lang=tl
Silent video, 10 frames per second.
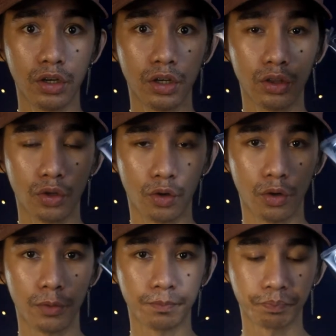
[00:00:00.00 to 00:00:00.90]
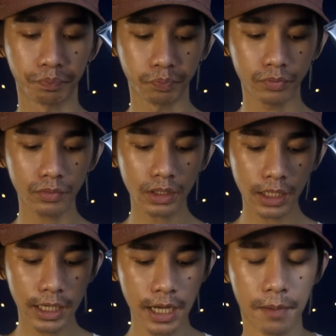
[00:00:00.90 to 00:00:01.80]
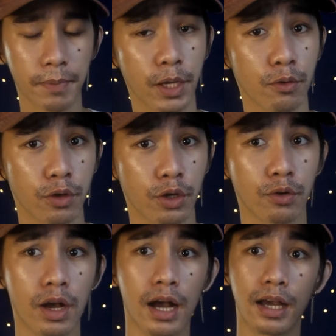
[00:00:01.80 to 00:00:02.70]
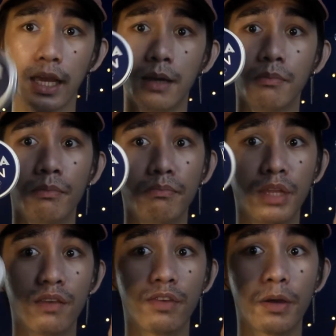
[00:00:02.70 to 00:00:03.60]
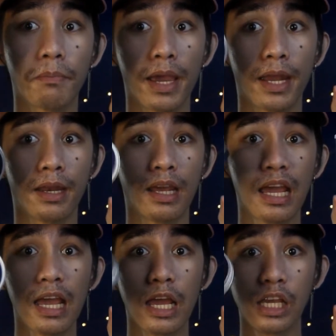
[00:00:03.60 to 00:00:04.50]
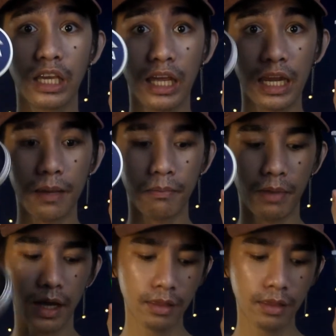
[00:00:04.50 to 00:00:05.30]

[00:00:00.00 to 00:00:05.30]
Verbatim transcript: nito, ina-apply ko na yung aking Nivea Men Cream.